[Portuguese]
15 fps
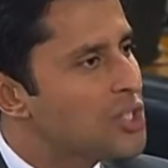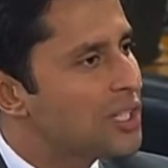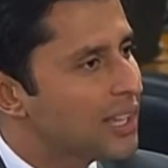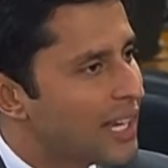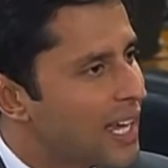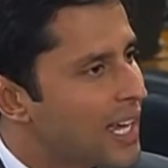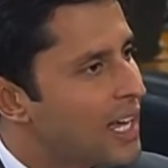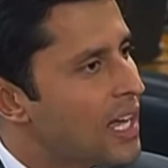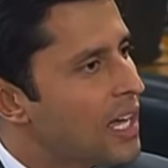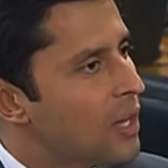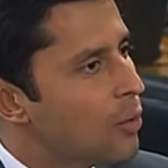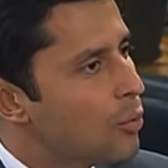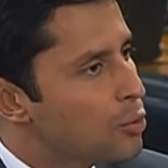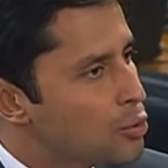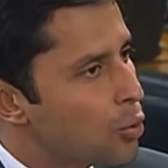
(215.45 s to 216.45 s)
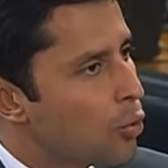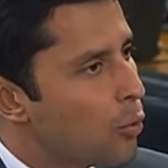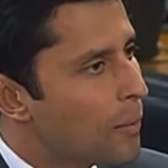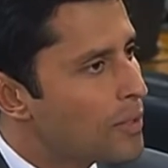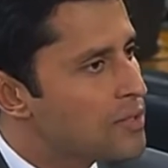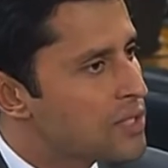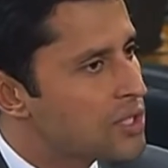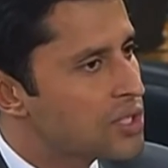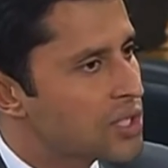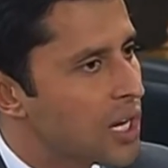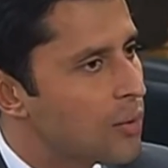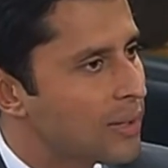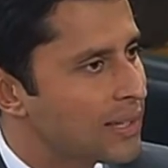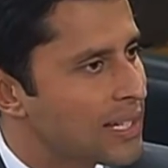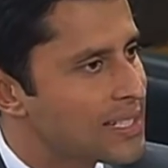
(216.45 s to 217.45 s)
de ler os documentos que
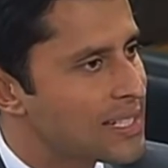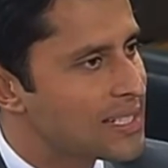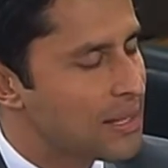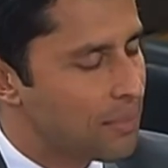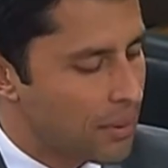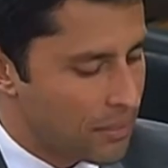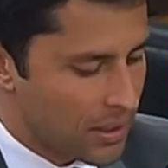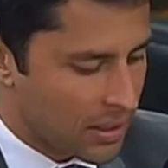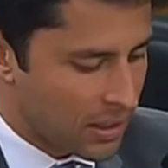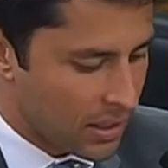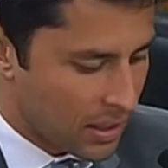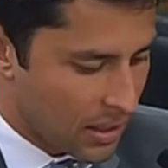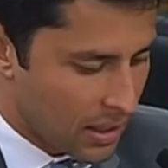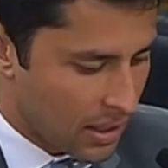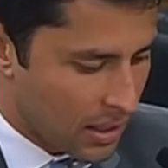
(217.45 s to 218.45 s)
chegam até essa CPMI.